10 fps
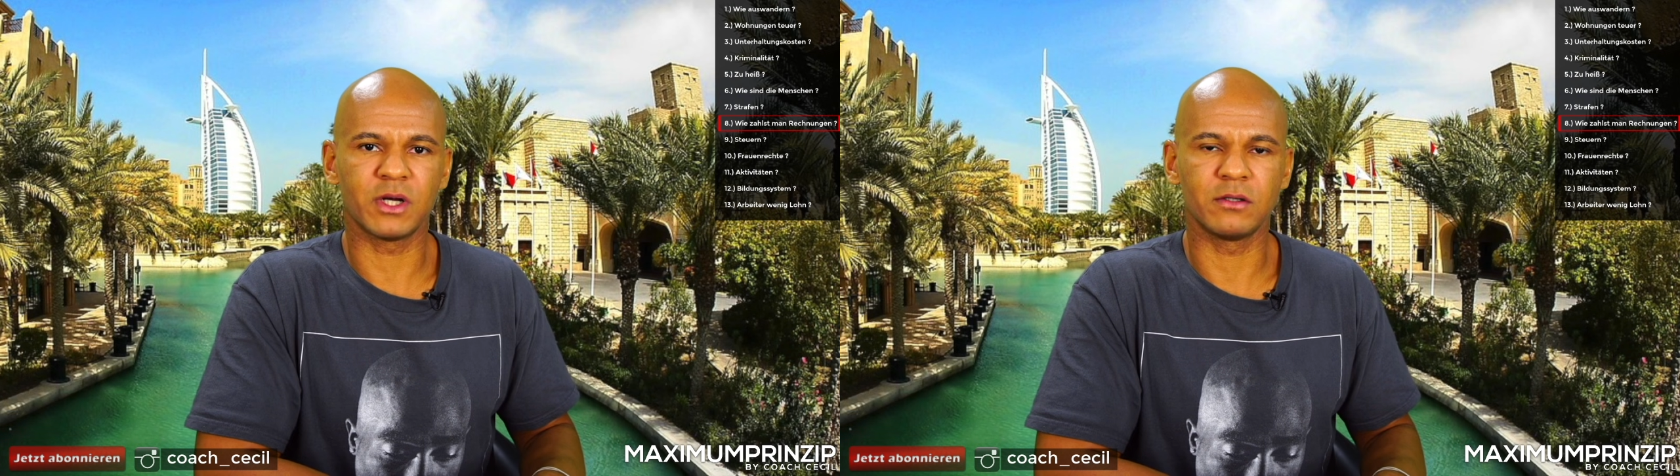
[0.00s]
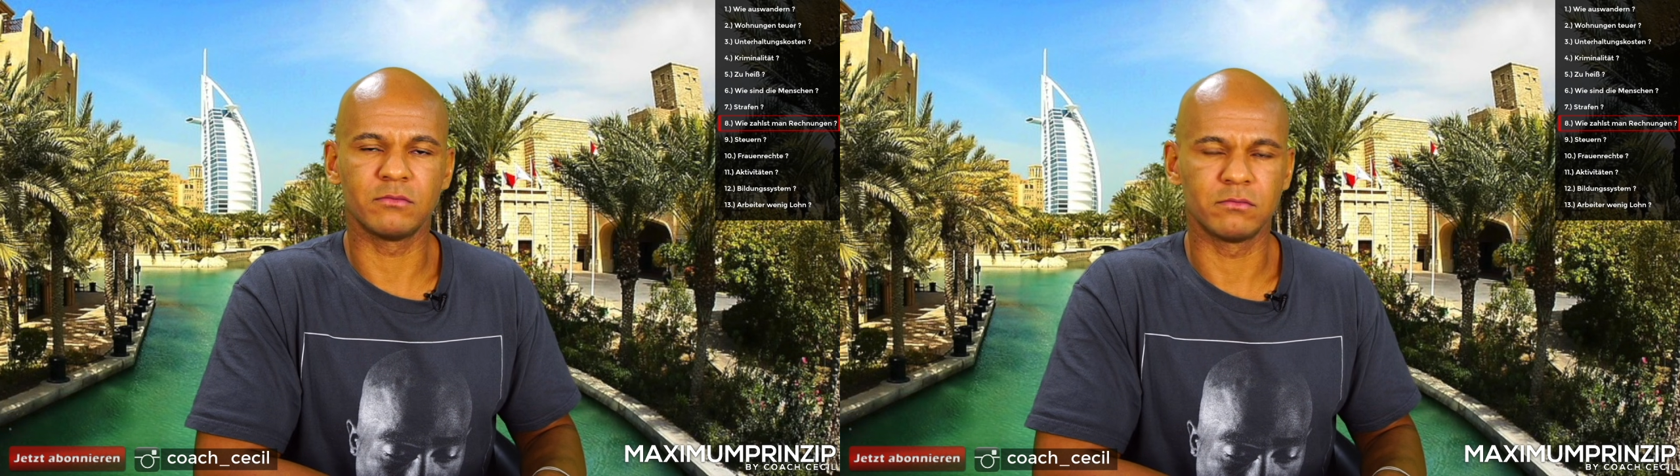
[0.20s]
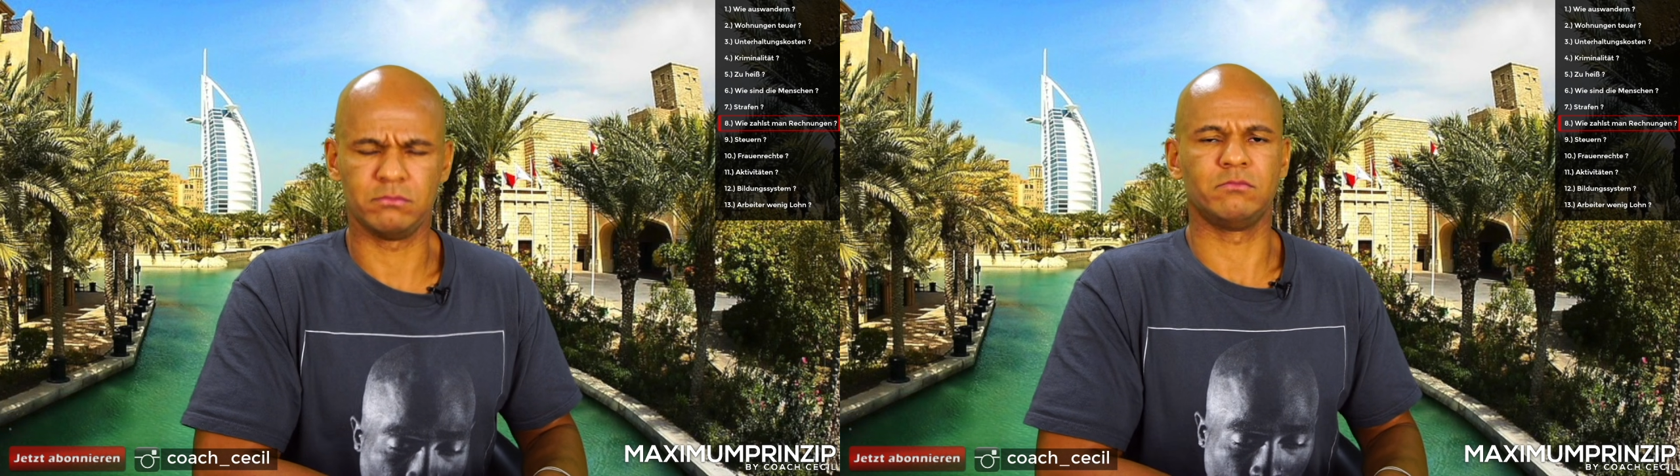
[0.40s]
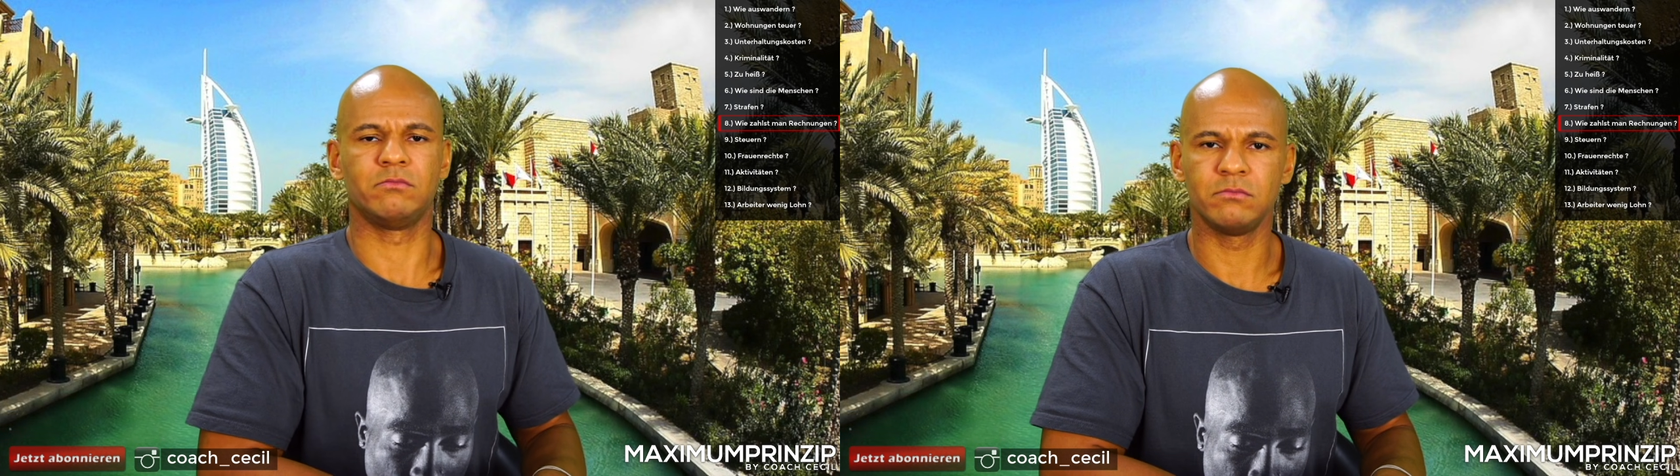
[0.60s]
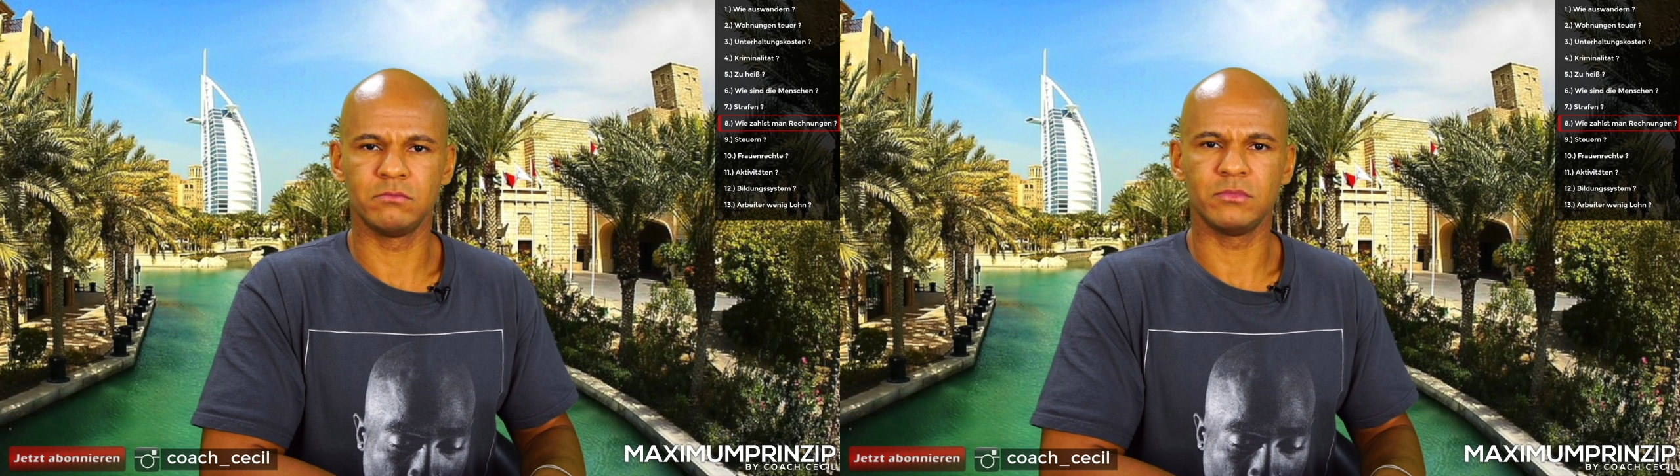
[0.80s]
zahlen.
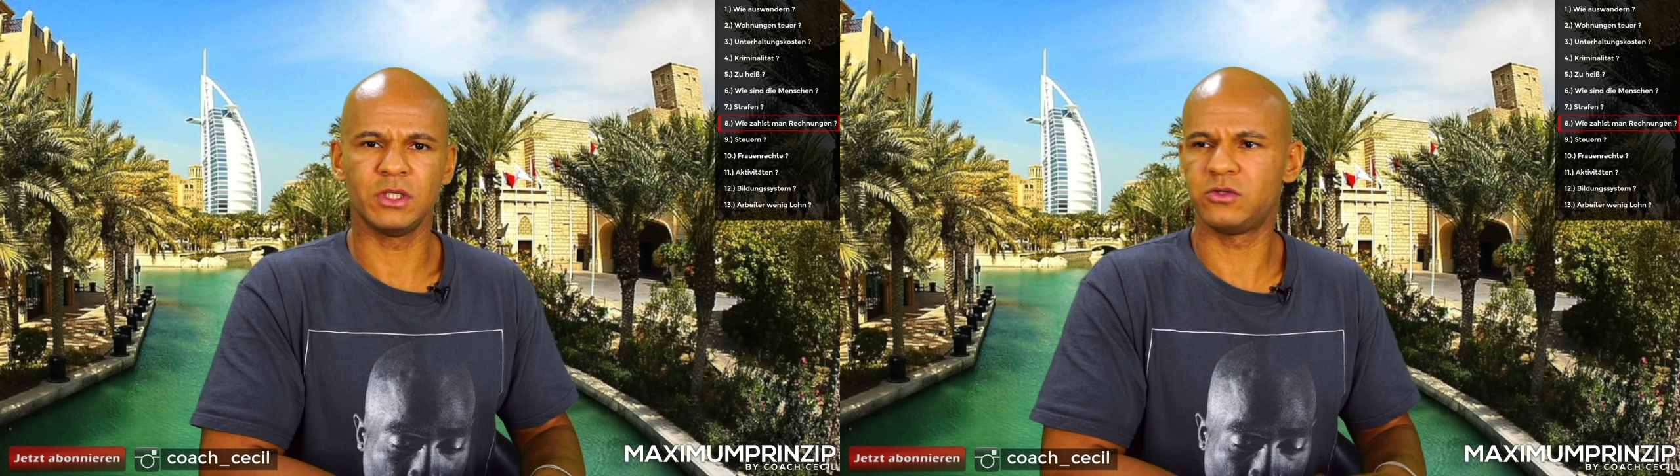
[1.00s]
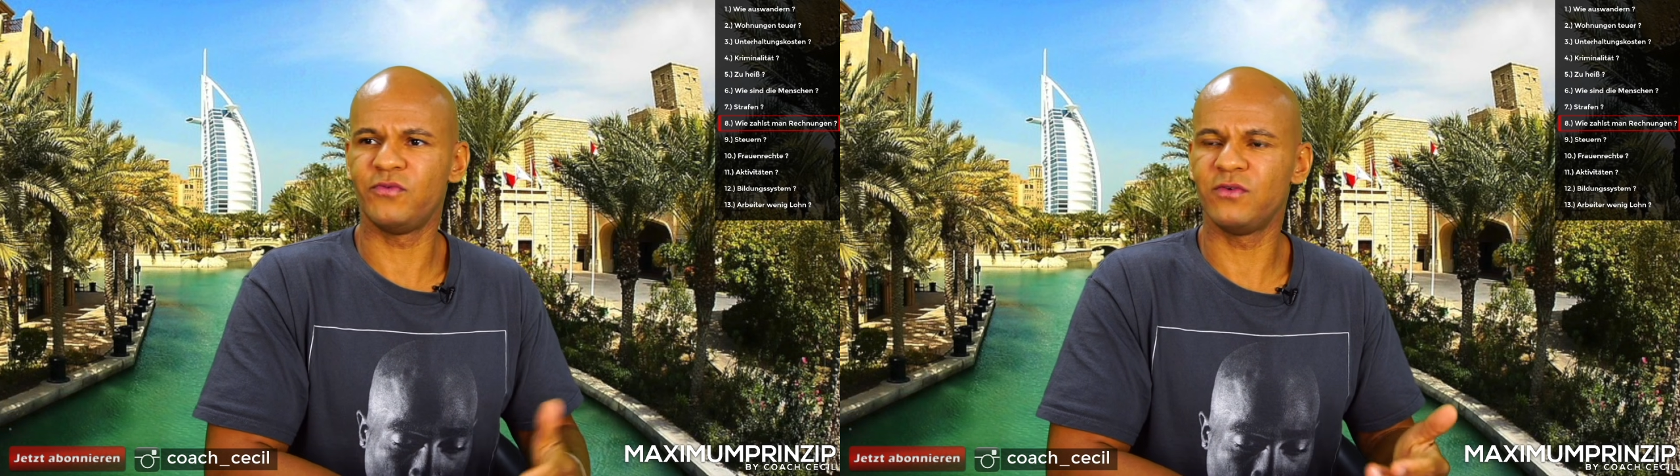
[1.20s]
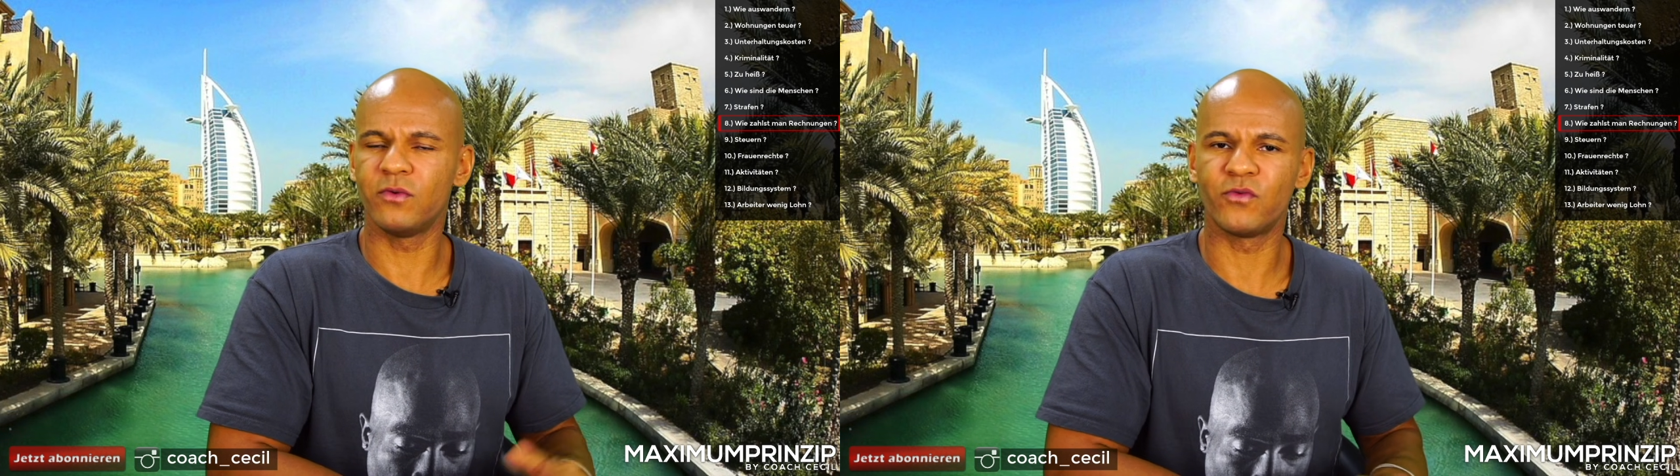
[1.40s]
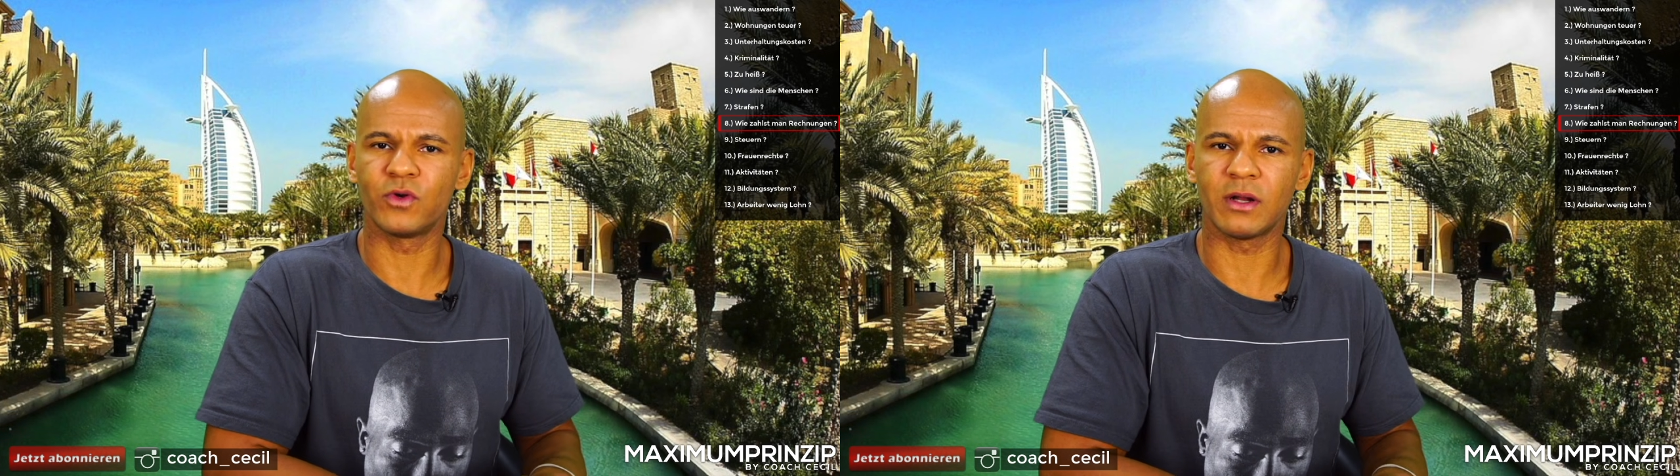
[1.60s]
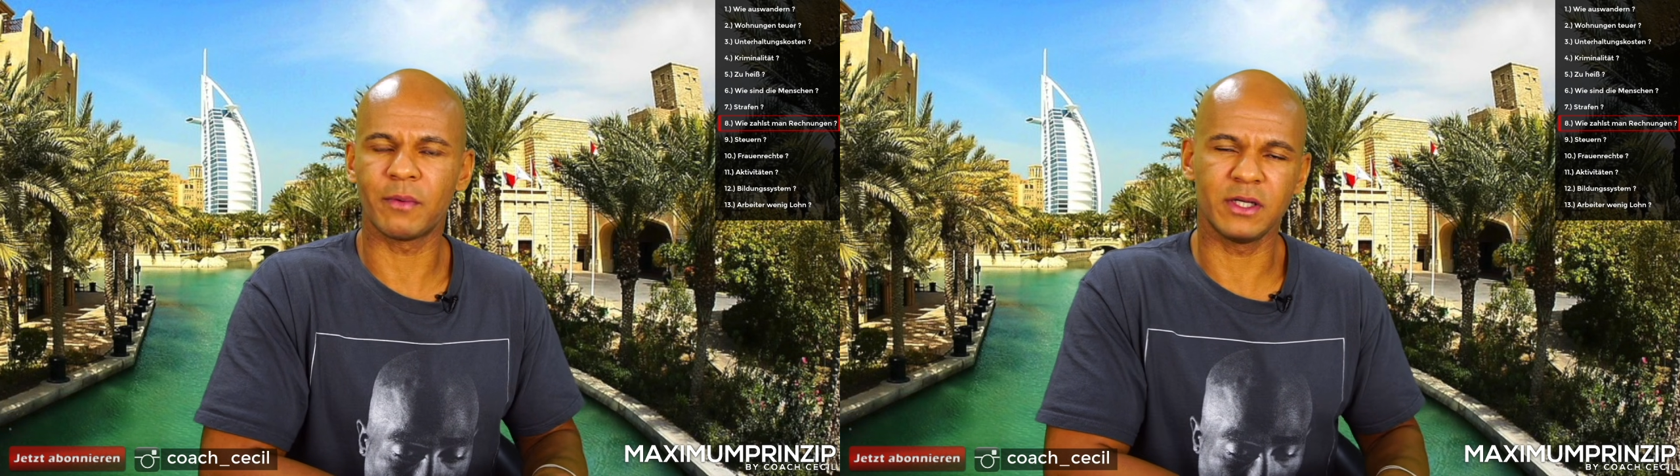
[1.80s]
Ich so, wie
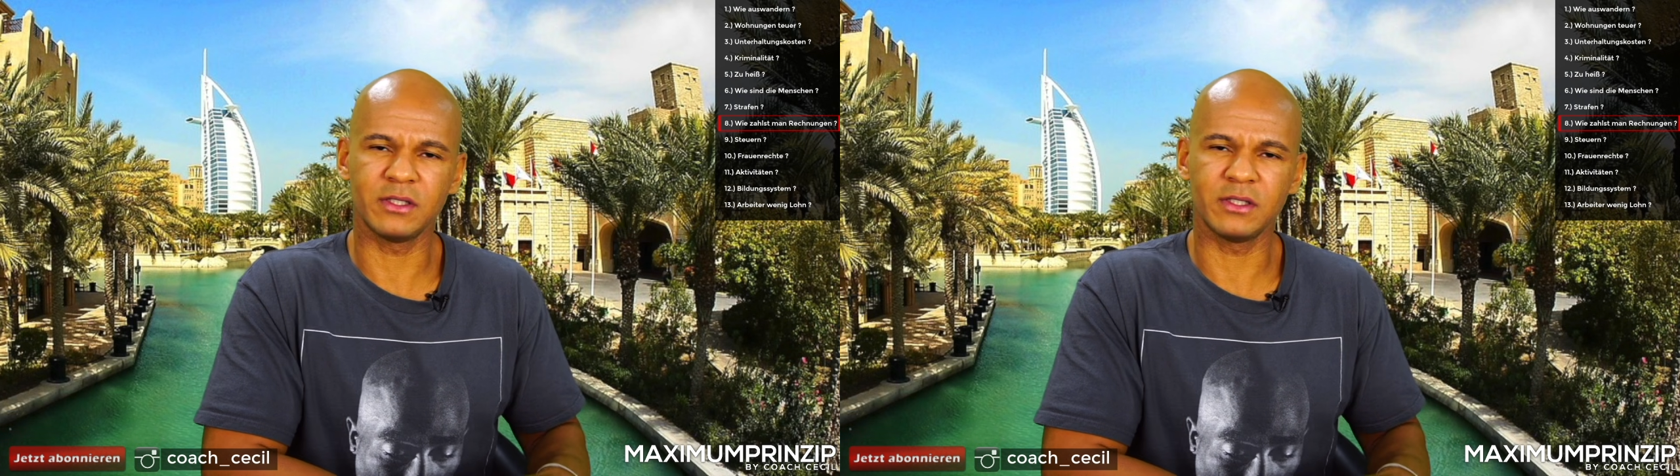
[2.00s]
500? Aber